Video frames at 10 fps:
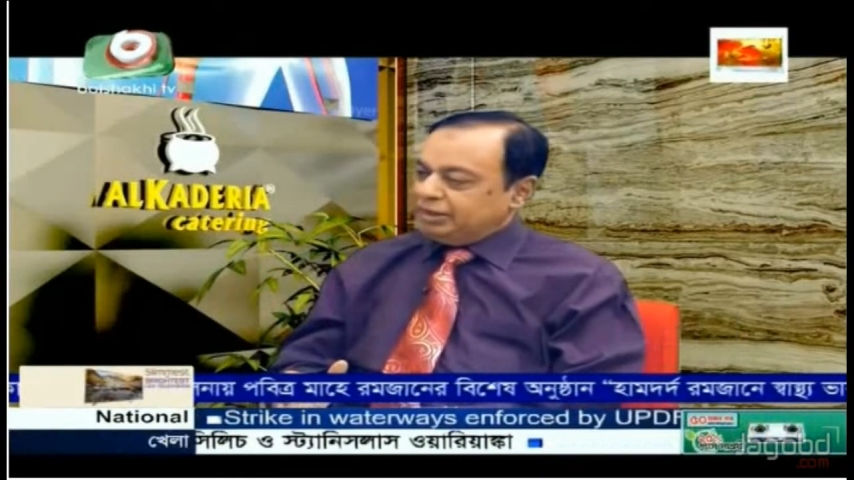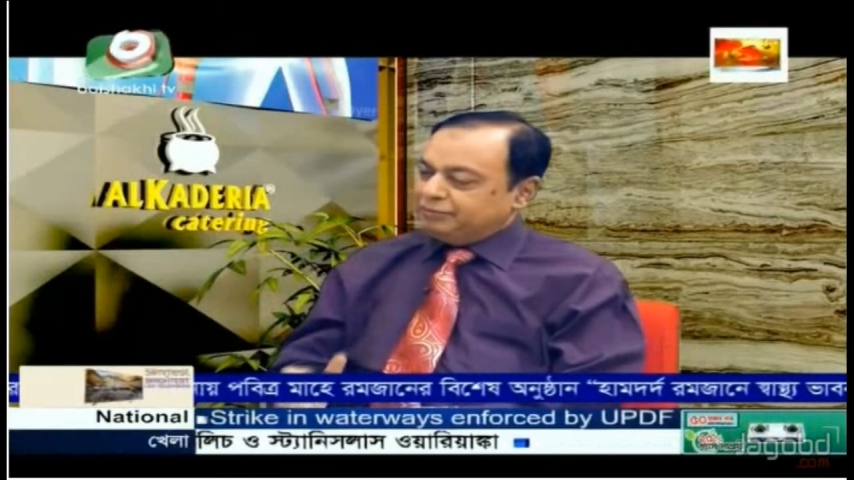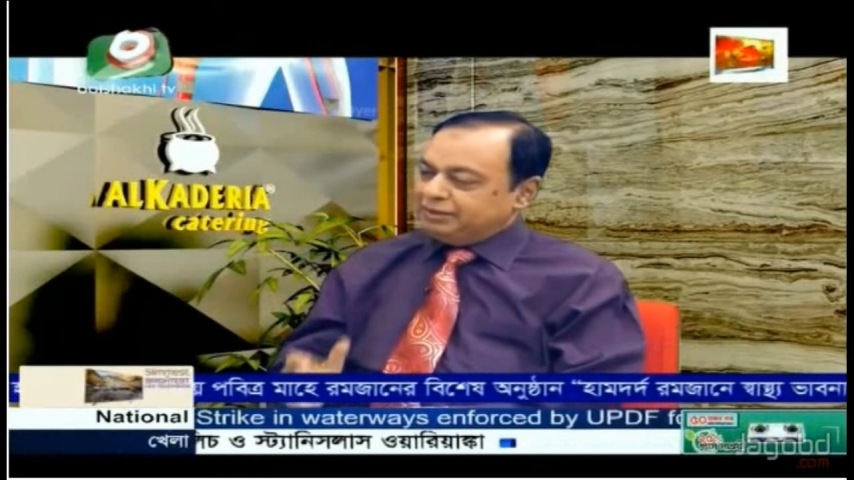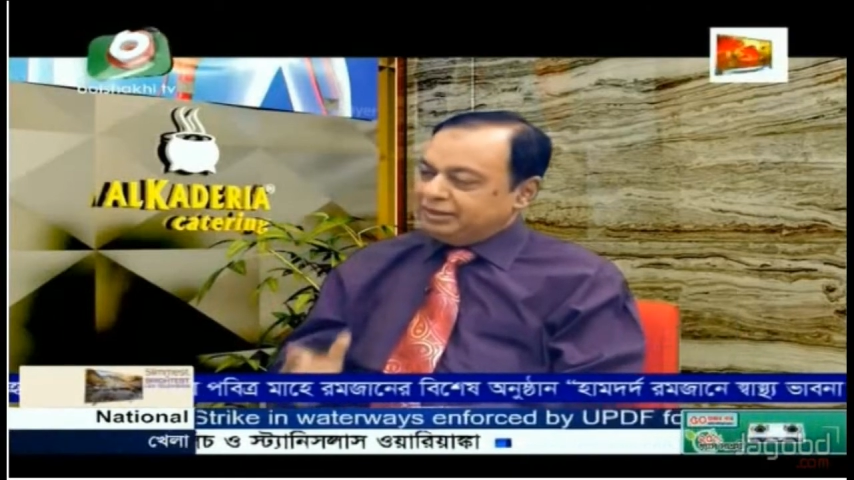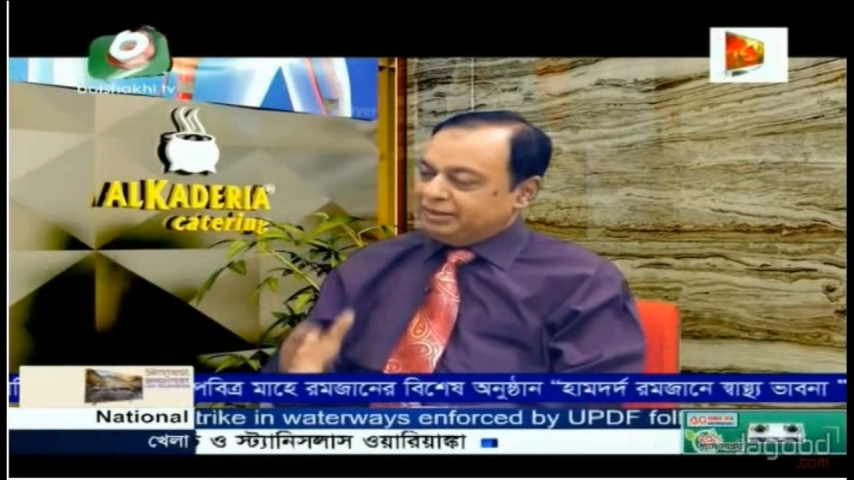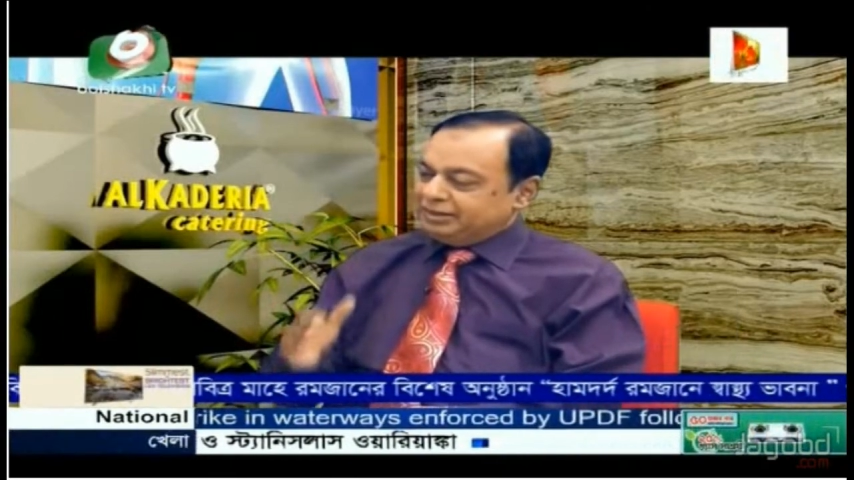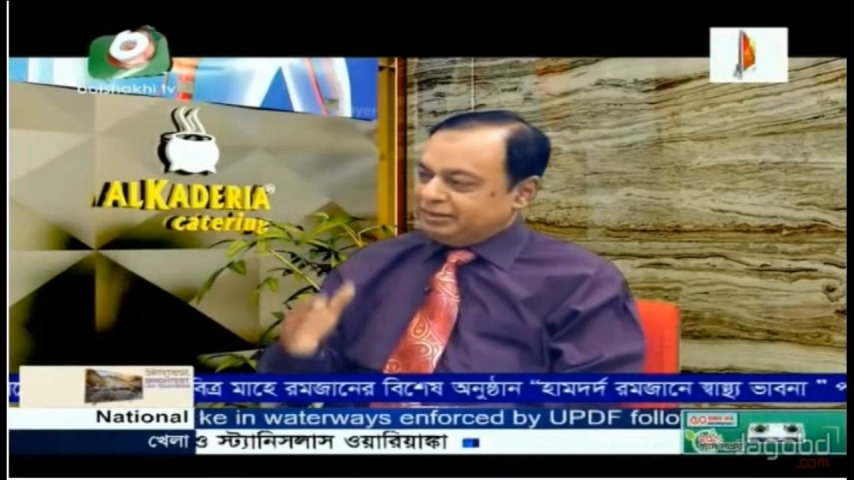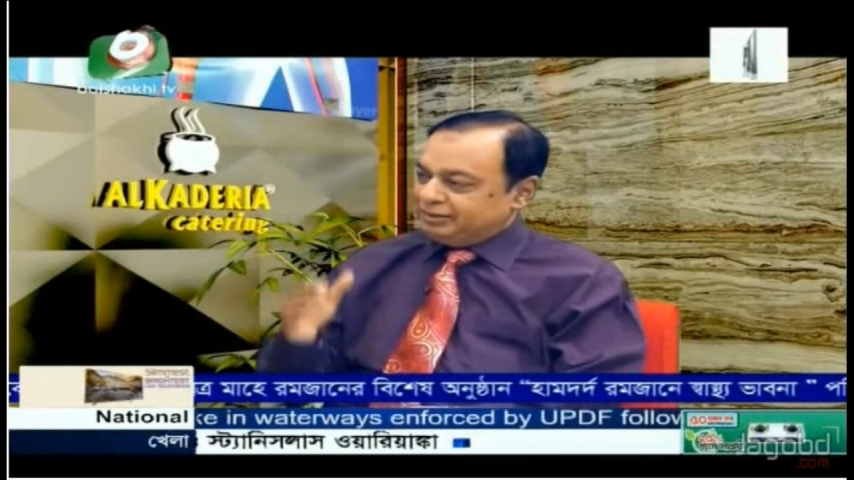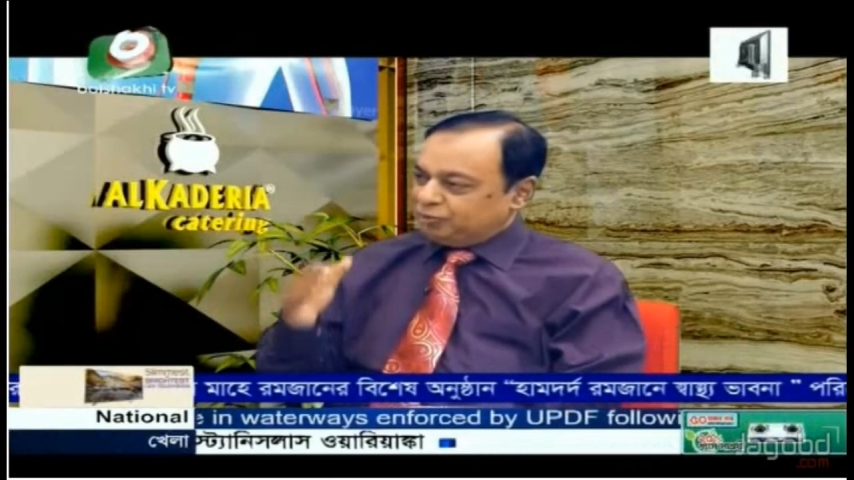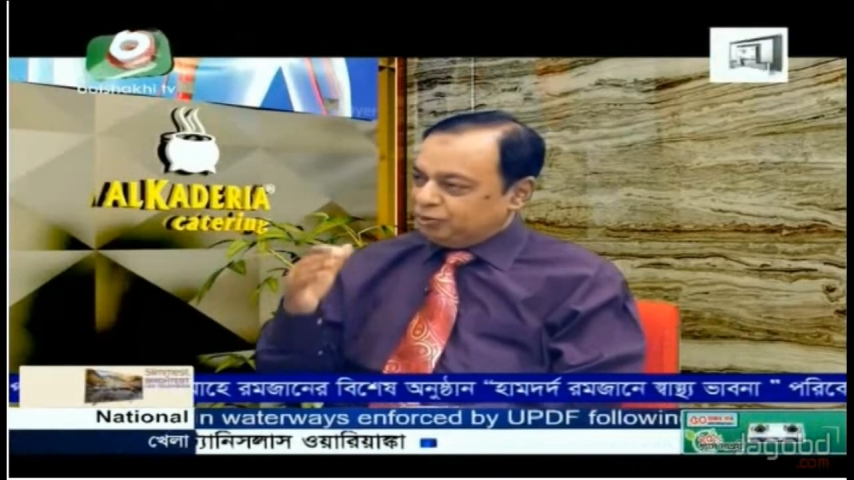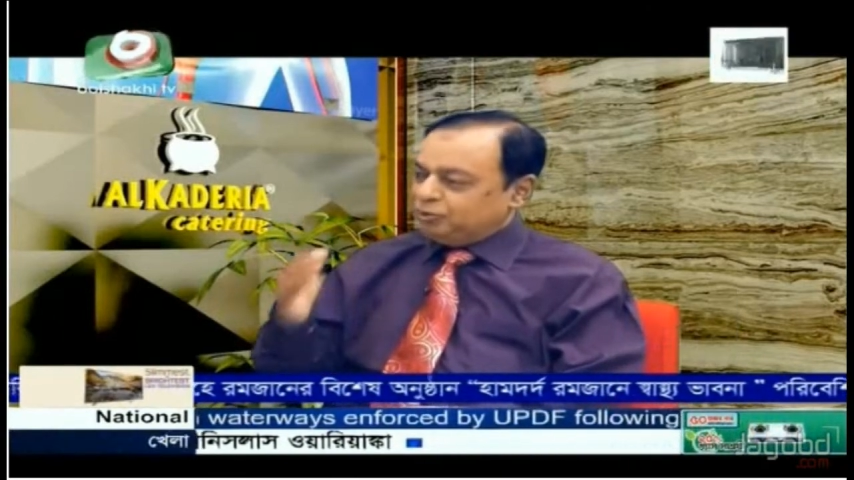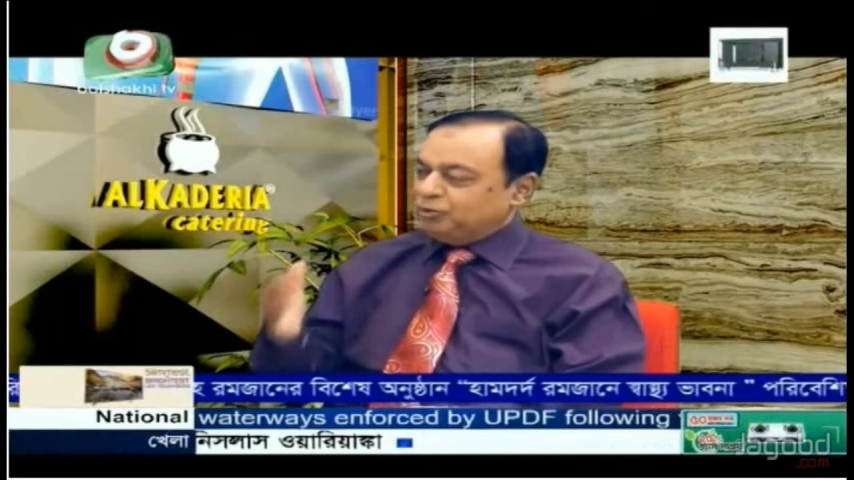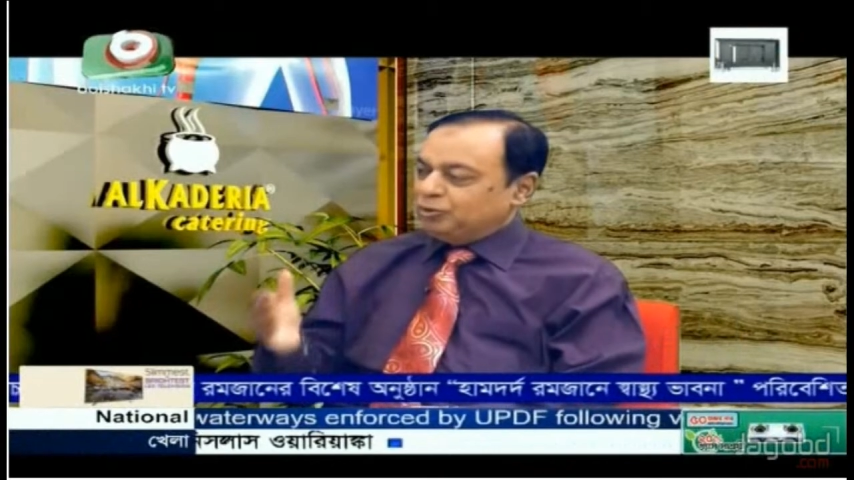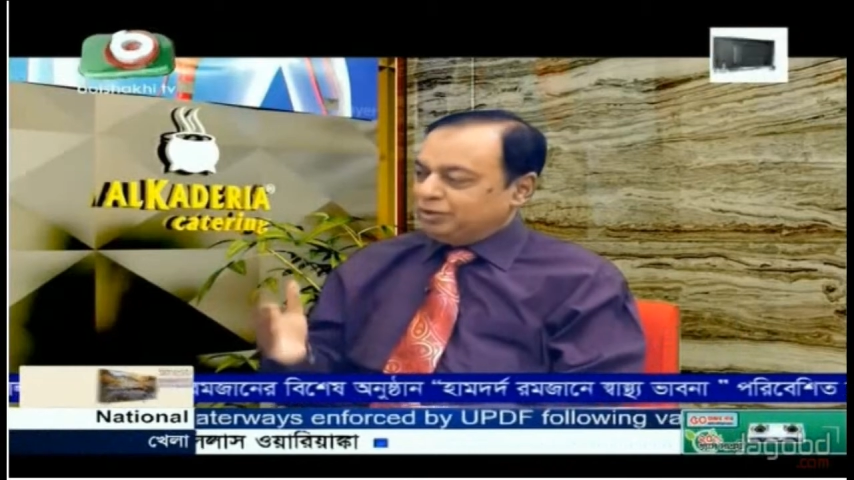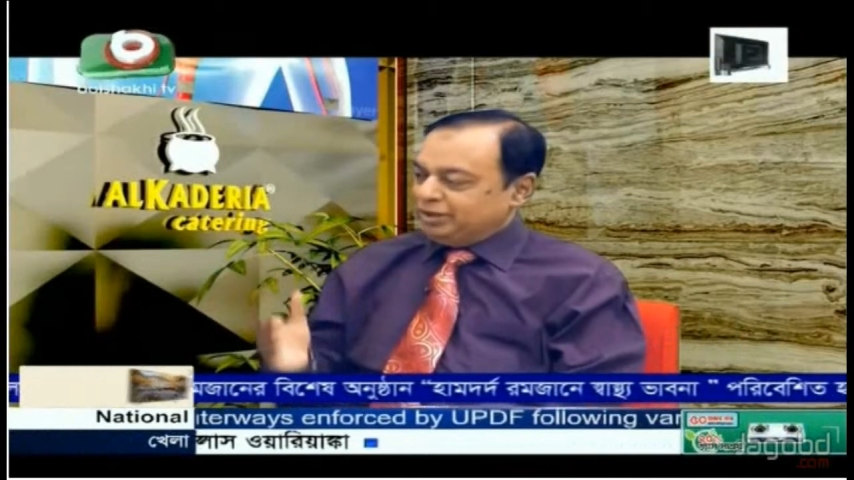তা আমাদের দেশের
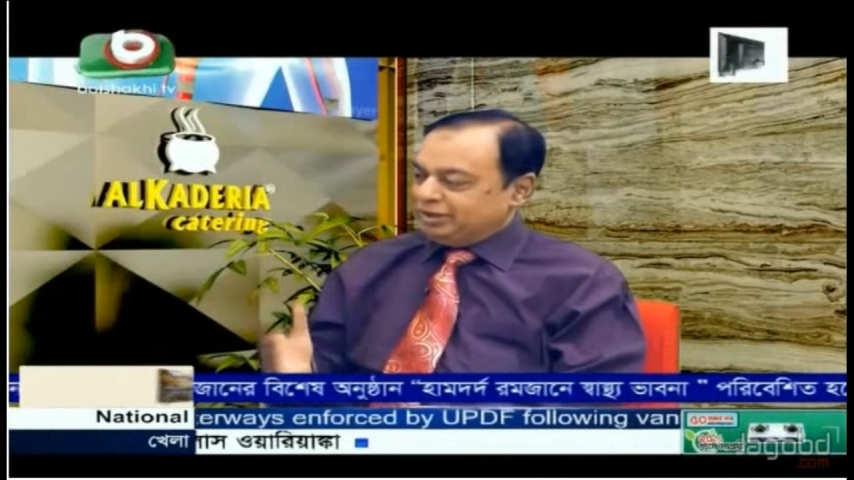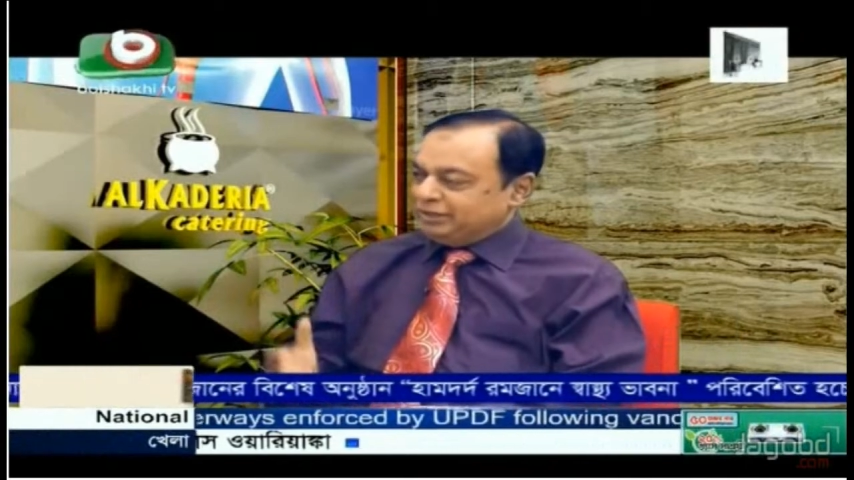কয়জন লোক